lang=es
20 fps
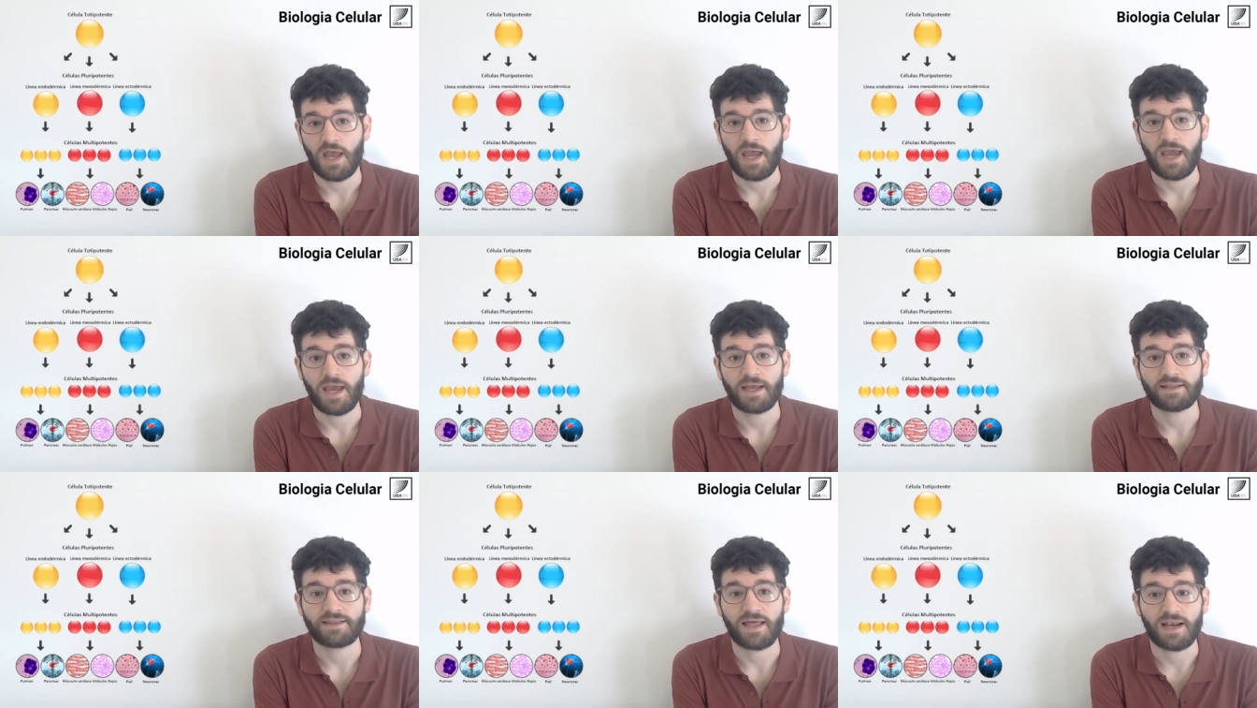
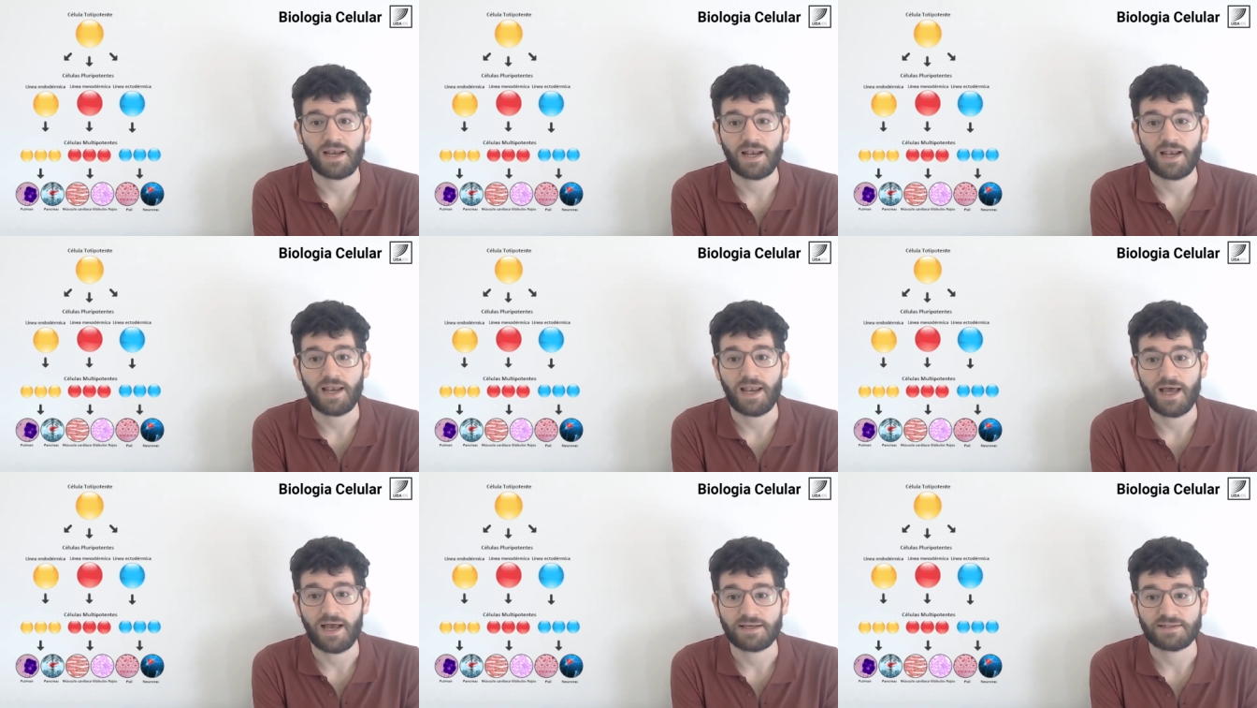Están
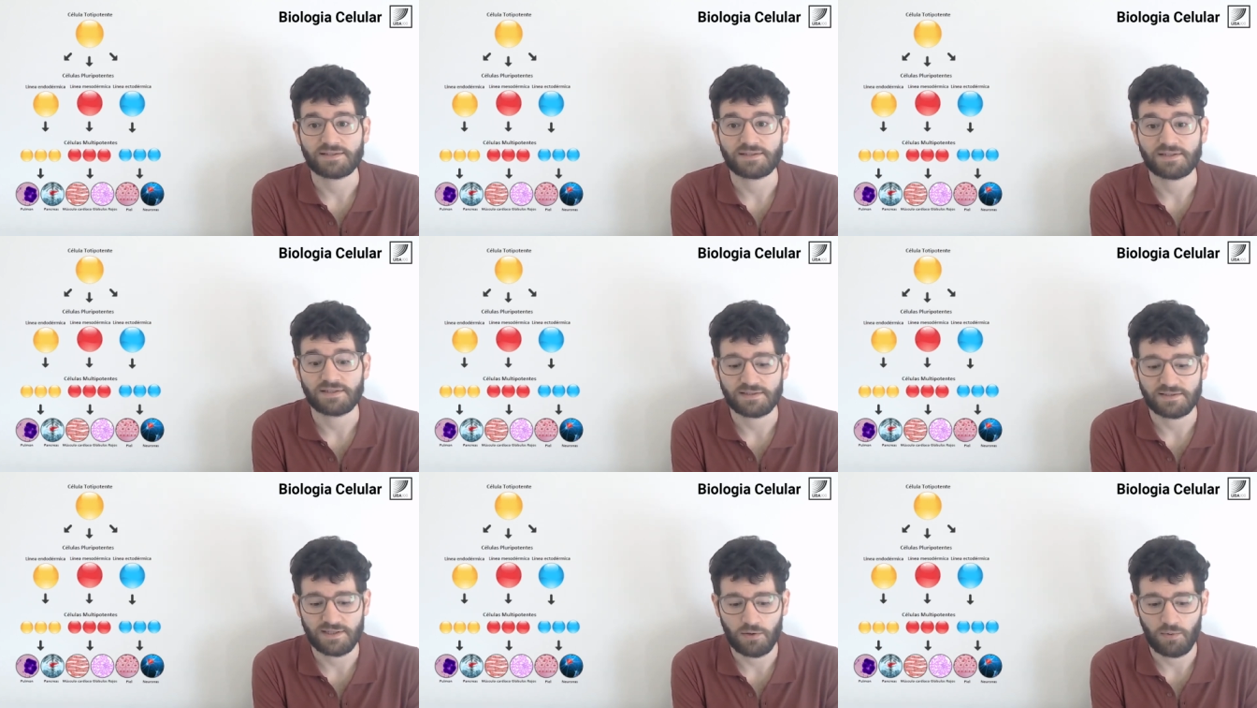las
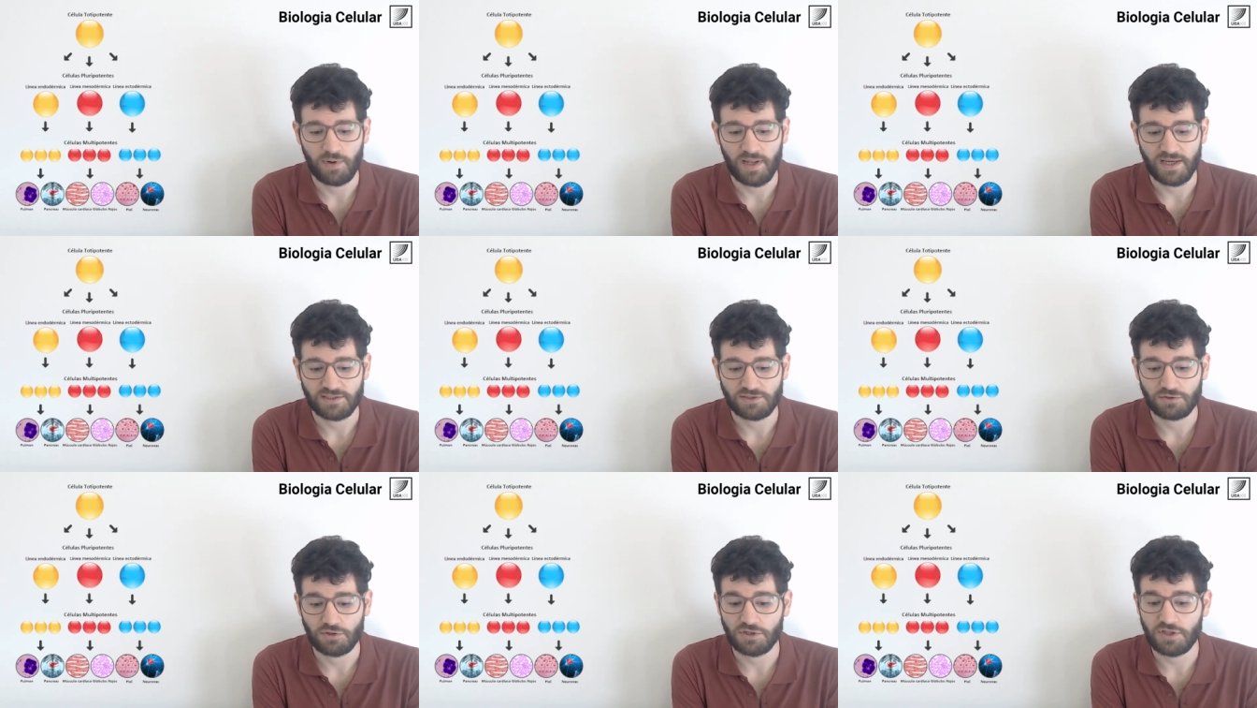
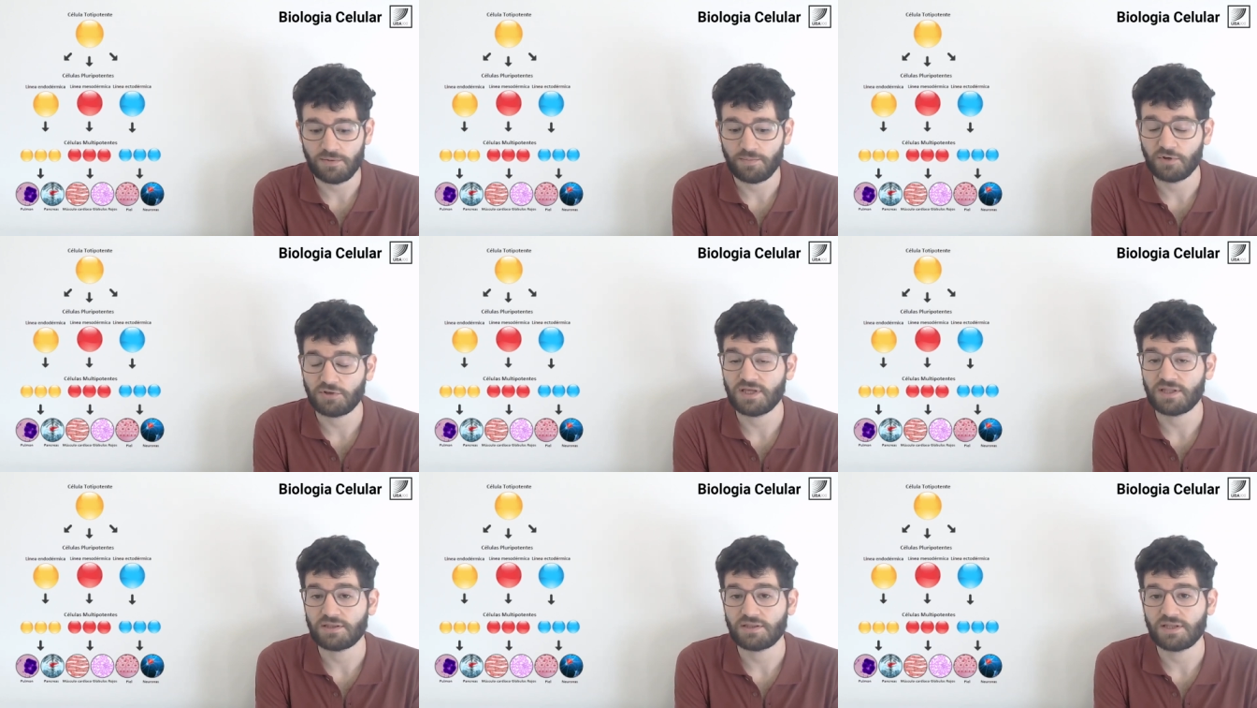células
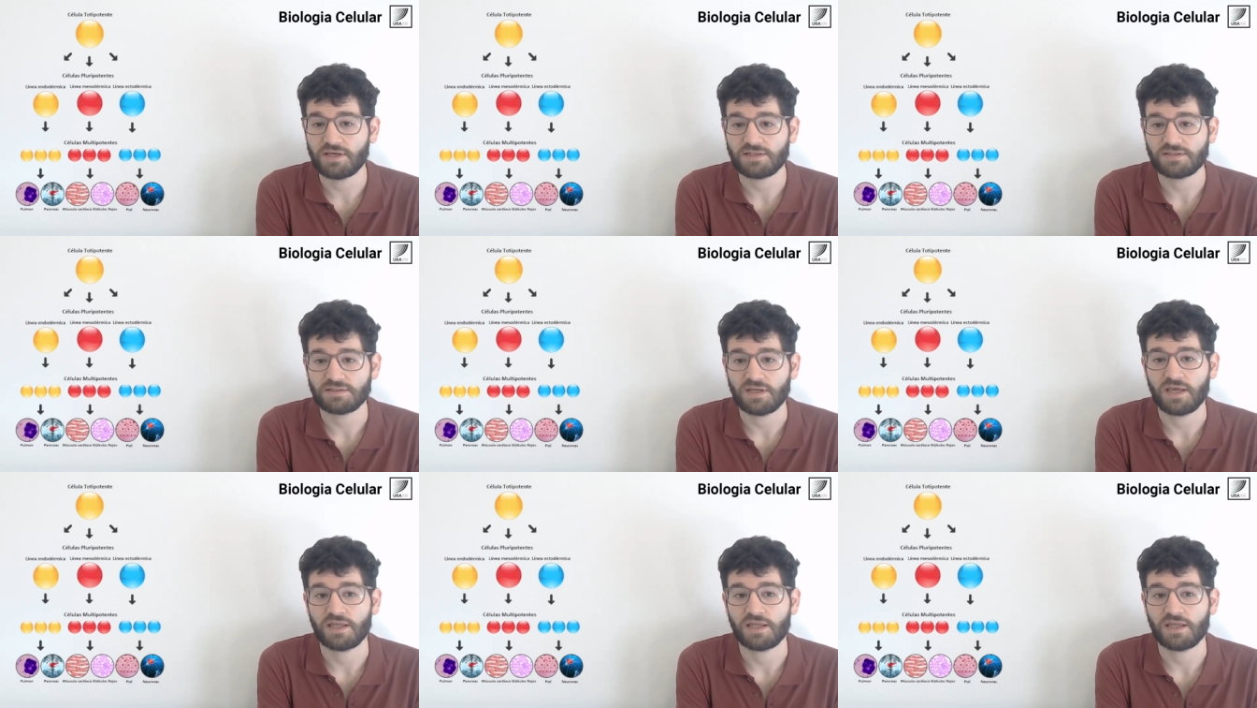totipotentes,